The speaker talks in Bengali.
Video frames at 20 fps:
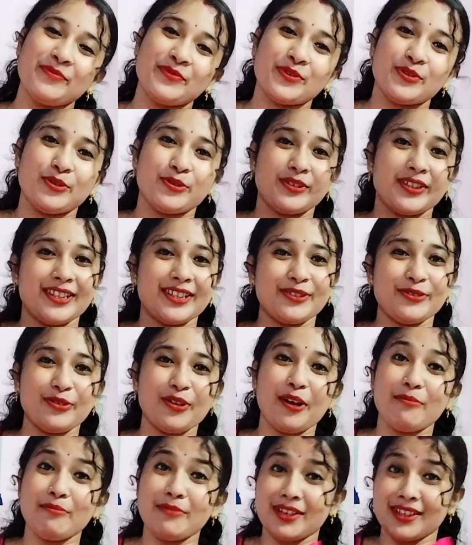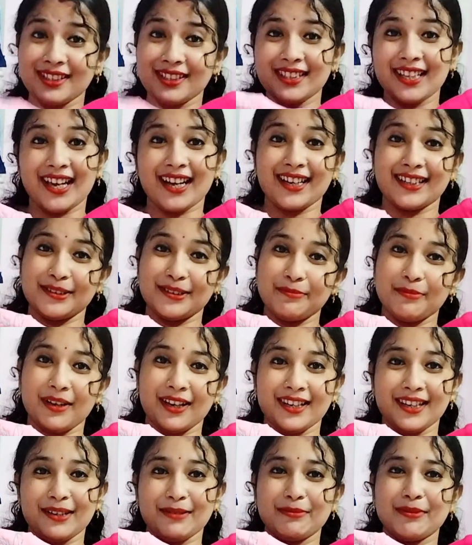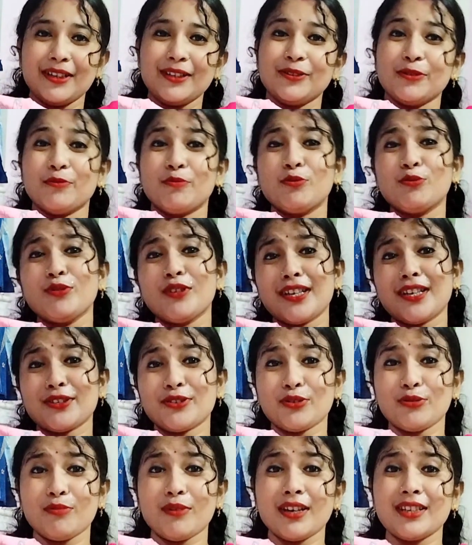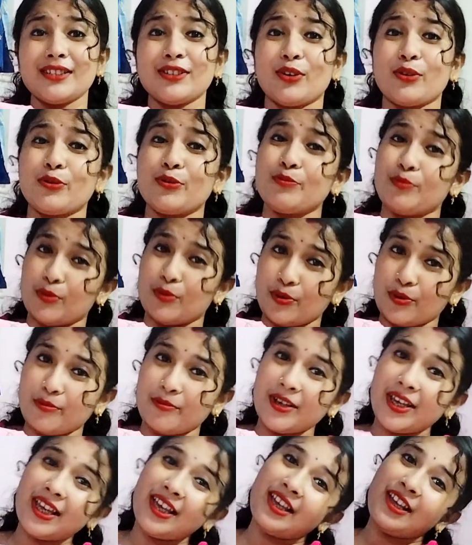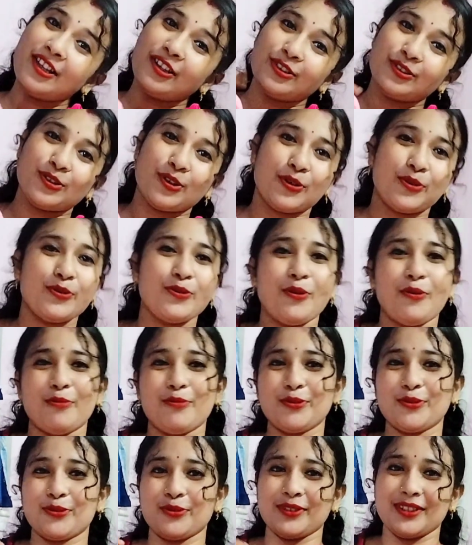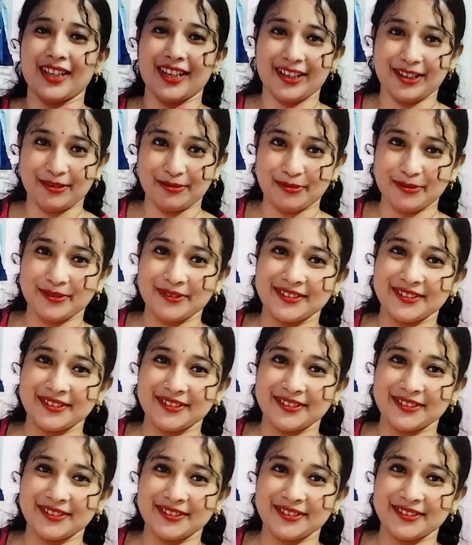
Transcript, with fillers: তো সেই জন্য আপনাদের দেখাতে পারলাম না তো পূজার সময় যখন পড়বে তখন অবশ্যই দেখাবো